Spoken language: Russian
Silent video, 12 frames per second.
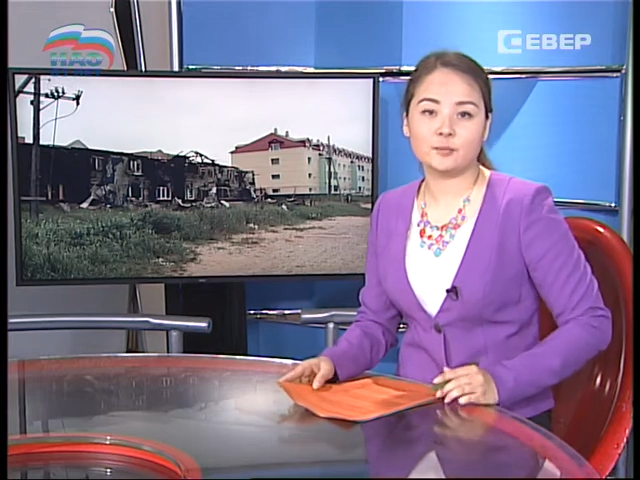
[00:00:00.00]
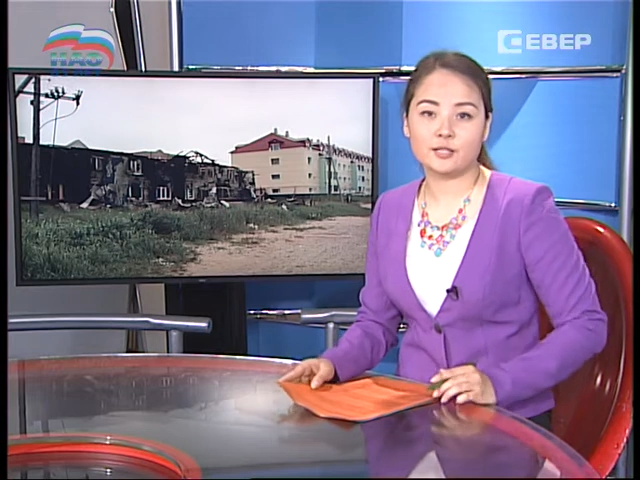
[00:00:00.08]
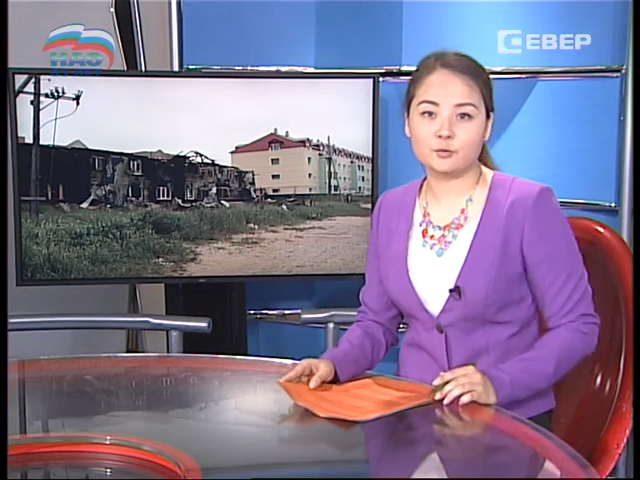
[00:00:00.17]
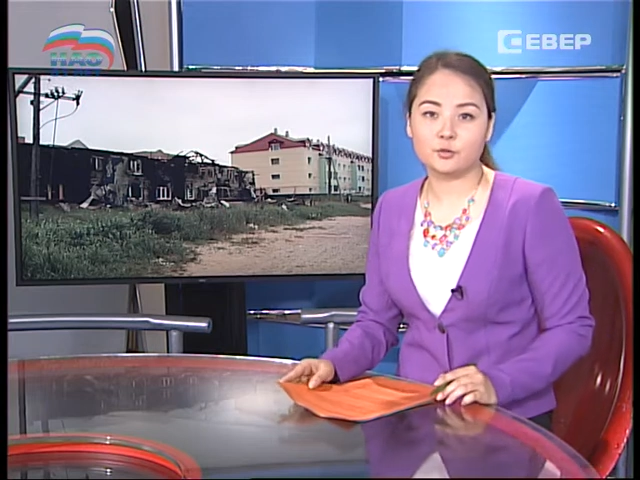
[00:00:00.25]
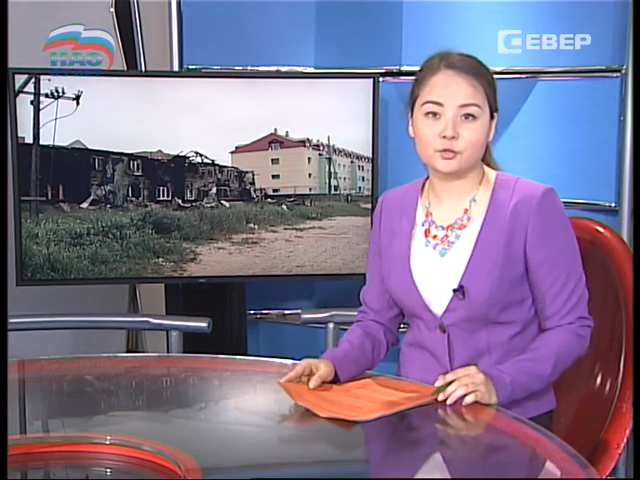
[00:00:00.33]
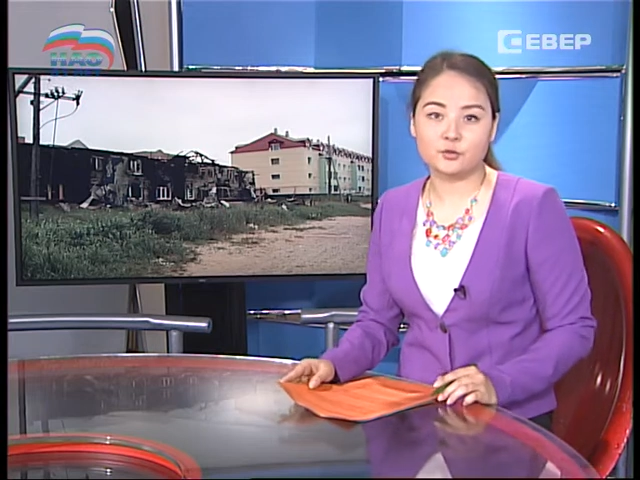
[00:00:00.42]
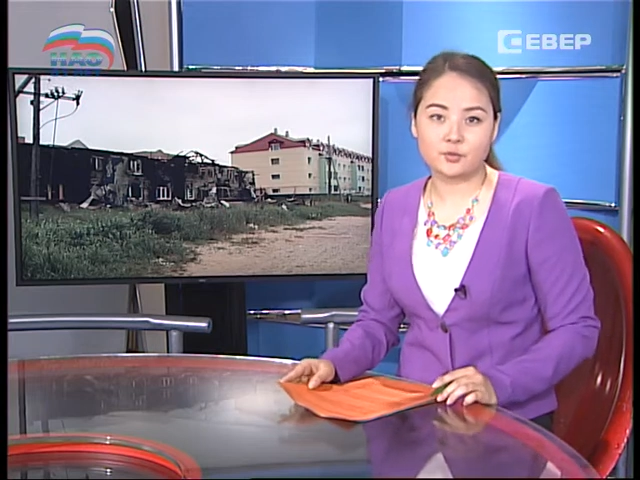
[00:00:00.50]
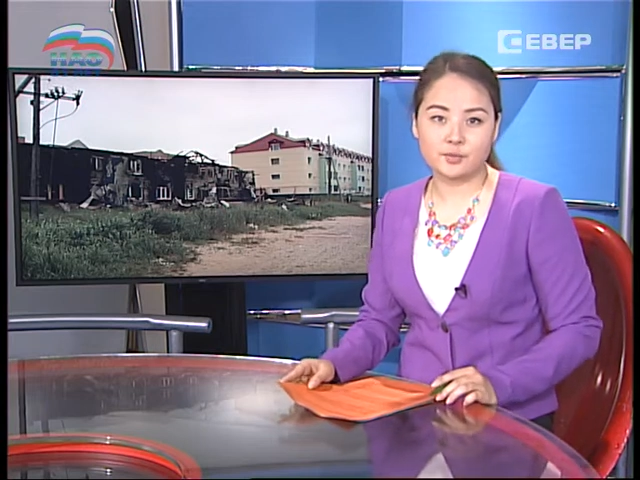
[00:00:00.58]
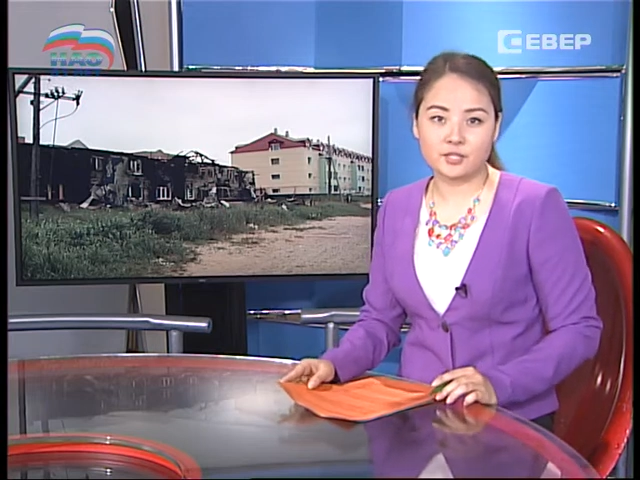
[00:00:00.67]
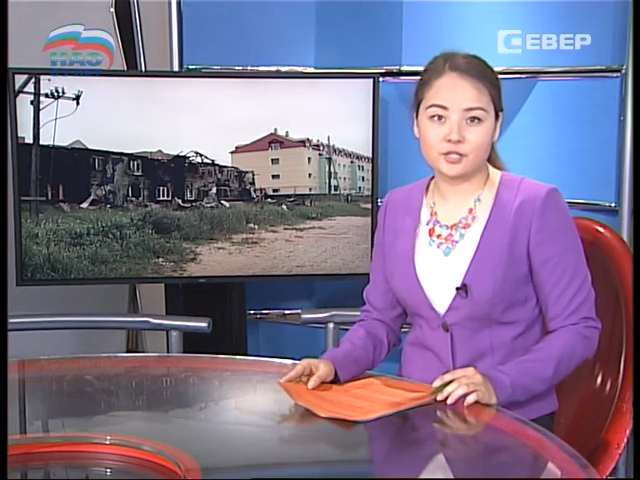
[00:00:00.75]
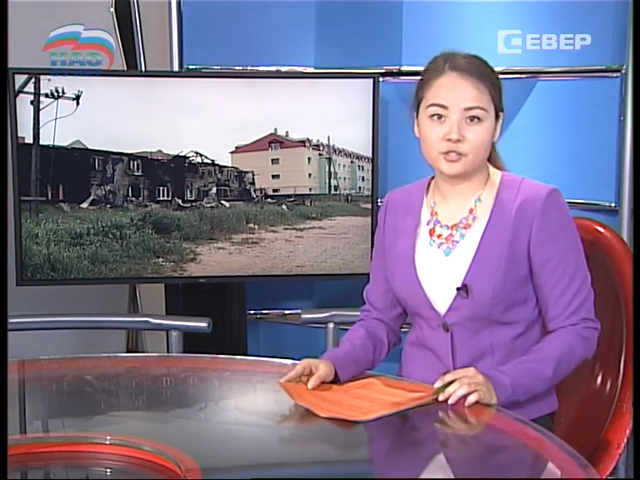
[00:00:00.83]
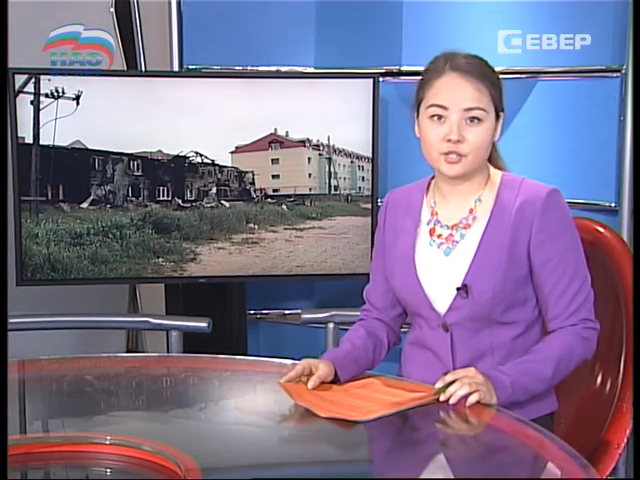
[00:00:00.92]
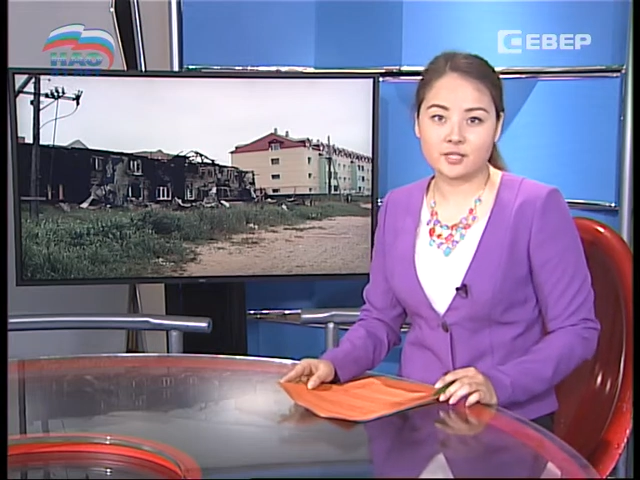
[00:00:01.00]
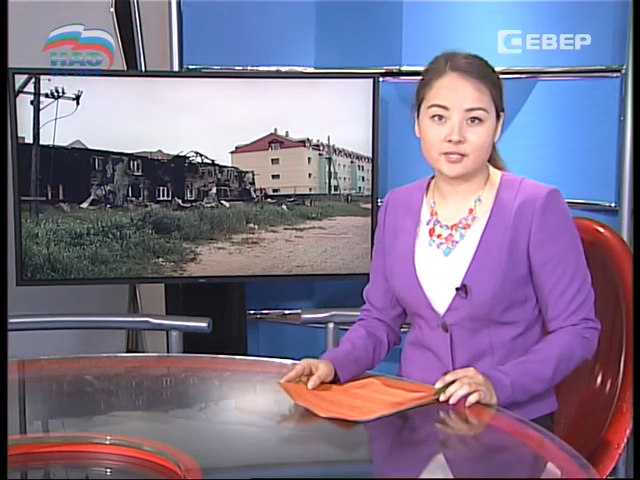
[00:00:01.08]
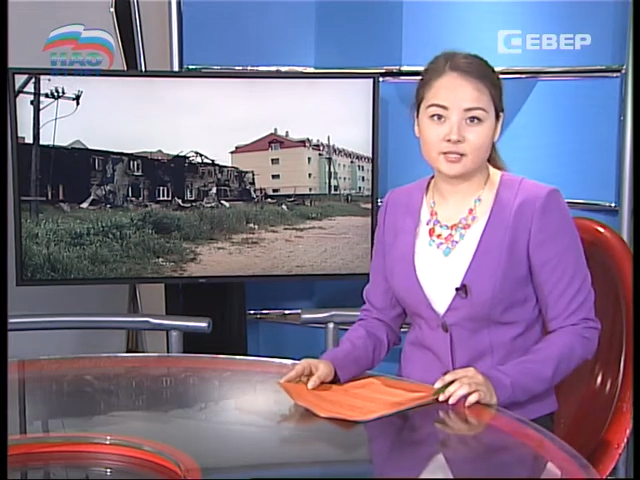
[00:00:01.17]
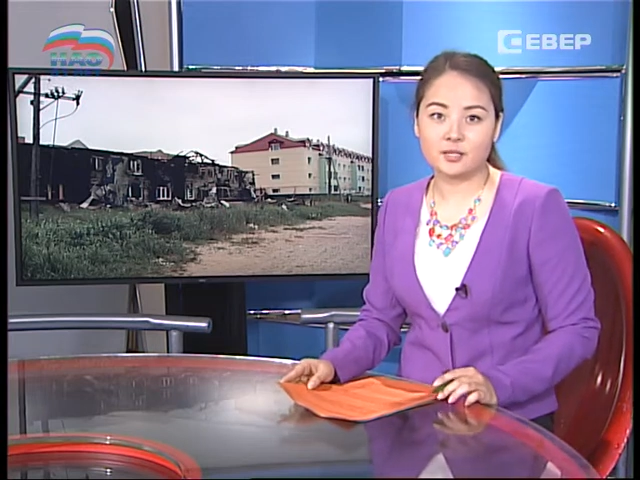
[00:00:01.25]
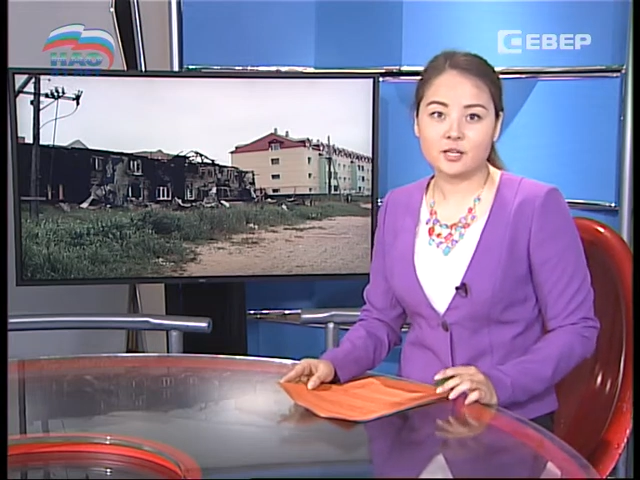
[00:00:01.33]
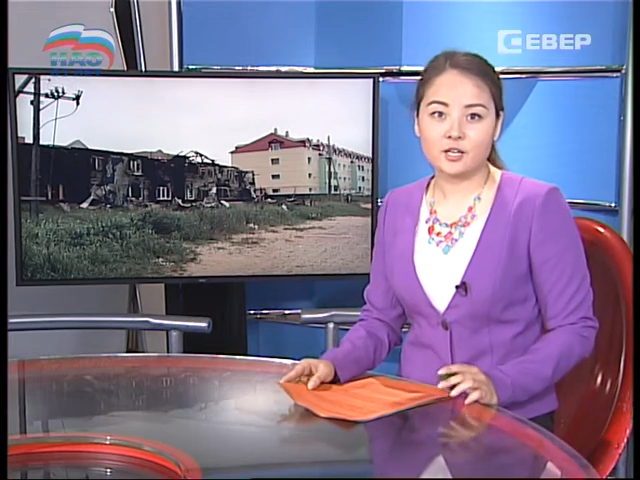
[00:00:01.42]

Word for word: о случившемся несчастье.